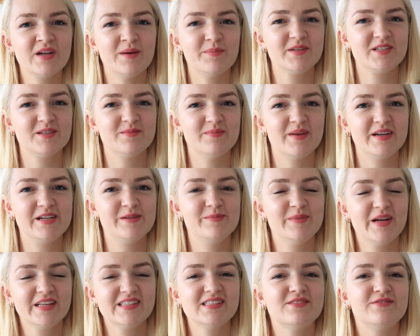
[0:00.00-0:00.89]
habe ich in meinem
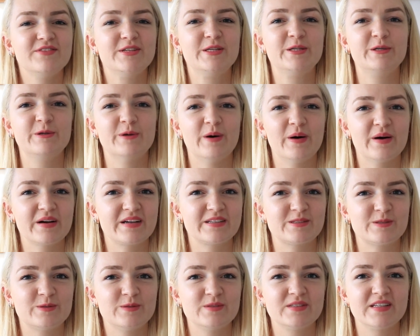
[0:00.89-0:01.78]
letzten Video auch
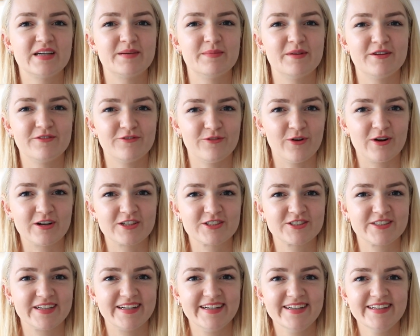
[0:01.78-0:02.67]
ganz kurz einmal
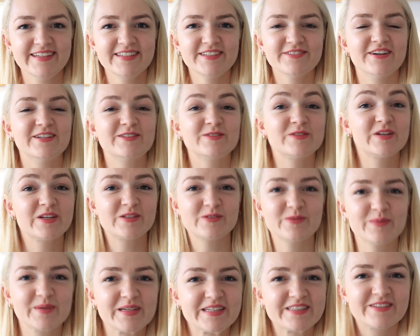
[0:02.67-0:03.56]
vorgestellt. Falls du das
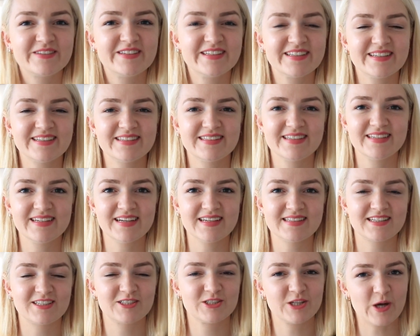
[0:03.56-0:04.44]
übrigens noch nicht gesehen
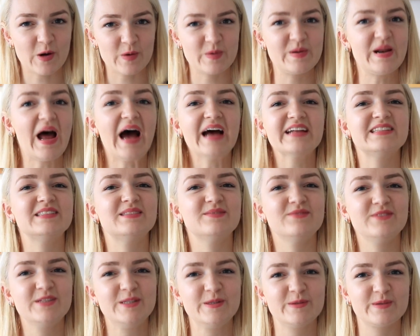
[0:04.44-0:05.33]
hast, dann schau nach
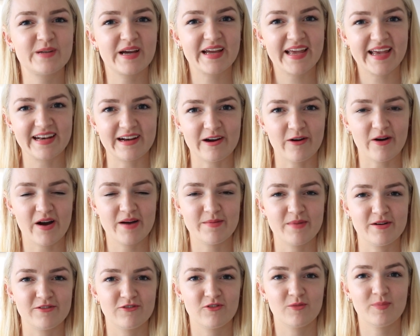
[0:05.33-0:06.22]
diesem Video da gerne auch
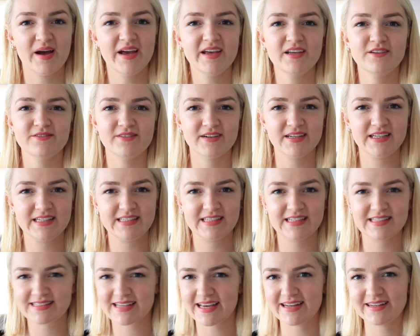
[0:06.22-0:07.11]
einmal vorbei. Ich verlinke
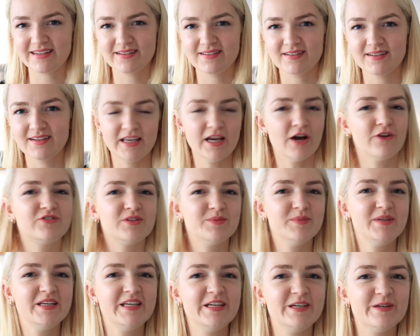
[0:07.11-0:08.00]
dir das gerne hier auf
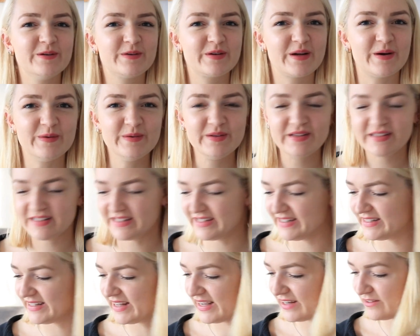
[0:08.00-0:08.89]
dem i oder unten
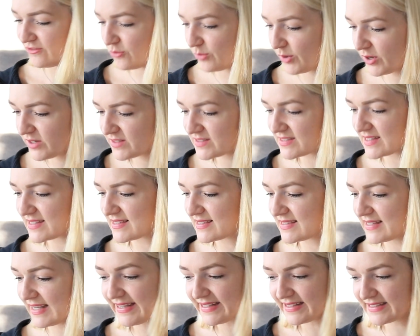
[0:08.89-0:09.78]
in der Infobox. Das
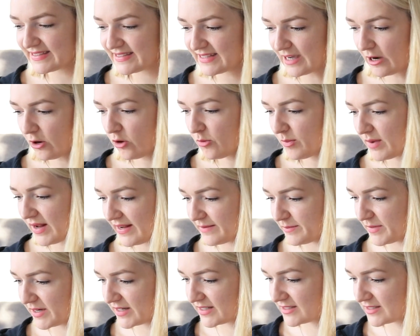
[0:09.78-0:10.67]
zeige ich dir auch mal einmal